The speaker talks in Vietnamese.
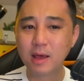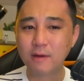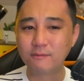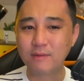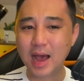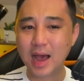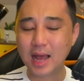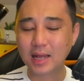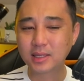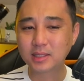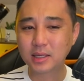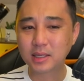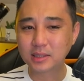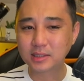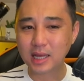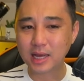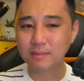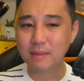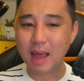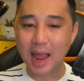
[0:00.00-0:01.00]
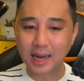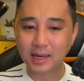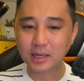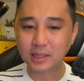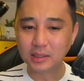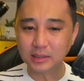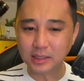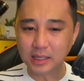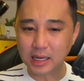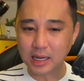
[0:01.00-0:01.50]
và trên căn bản đó
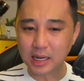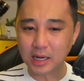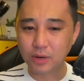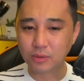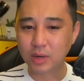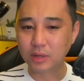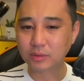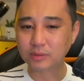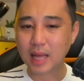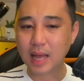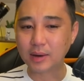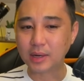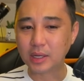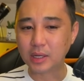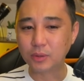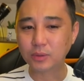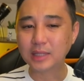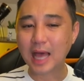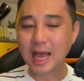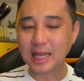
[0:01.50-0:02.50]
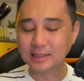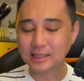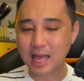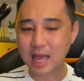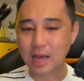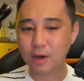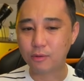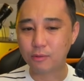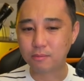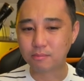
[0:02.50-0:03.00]
khi được đọc tài liệu tại
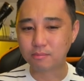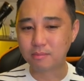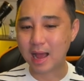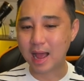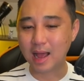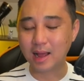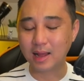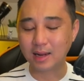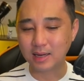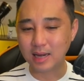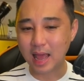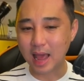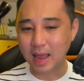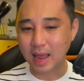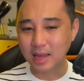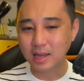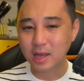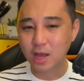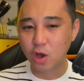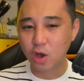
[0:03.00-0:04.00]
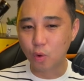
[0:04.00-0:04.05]
sao mà để